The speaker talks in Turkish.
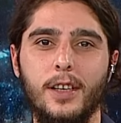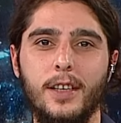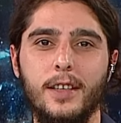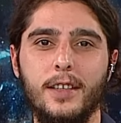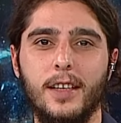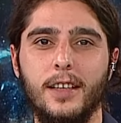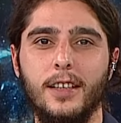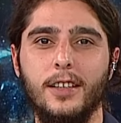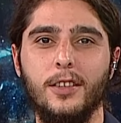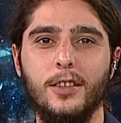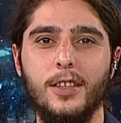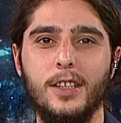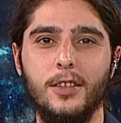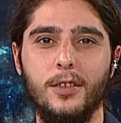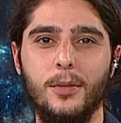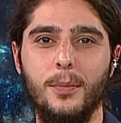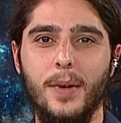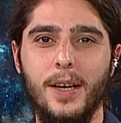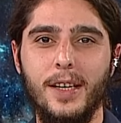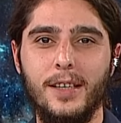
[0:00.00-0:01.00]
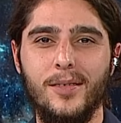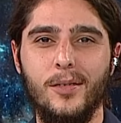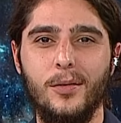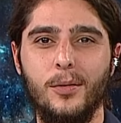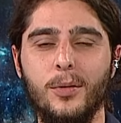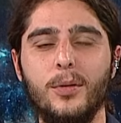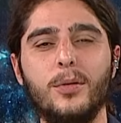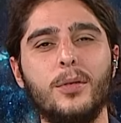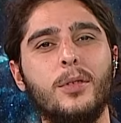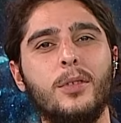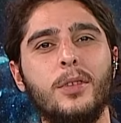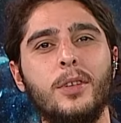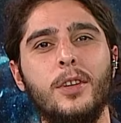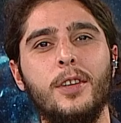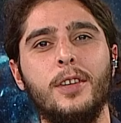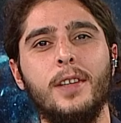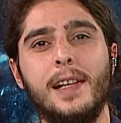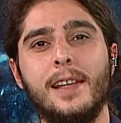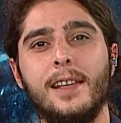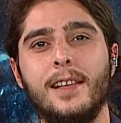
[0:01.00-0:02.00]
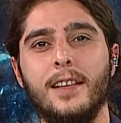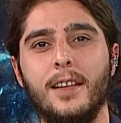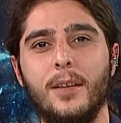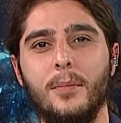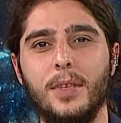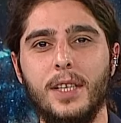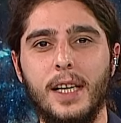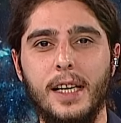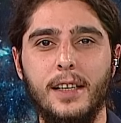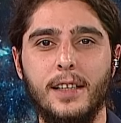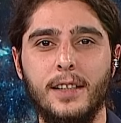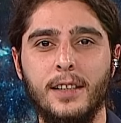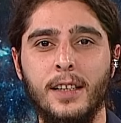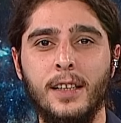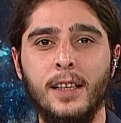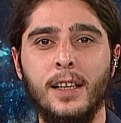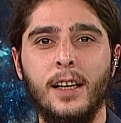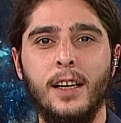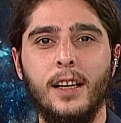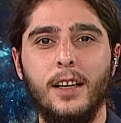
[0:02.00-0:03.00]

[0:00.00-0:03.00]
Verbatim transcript: insanın işte o beş duyusunun ötesinde bir şeyleri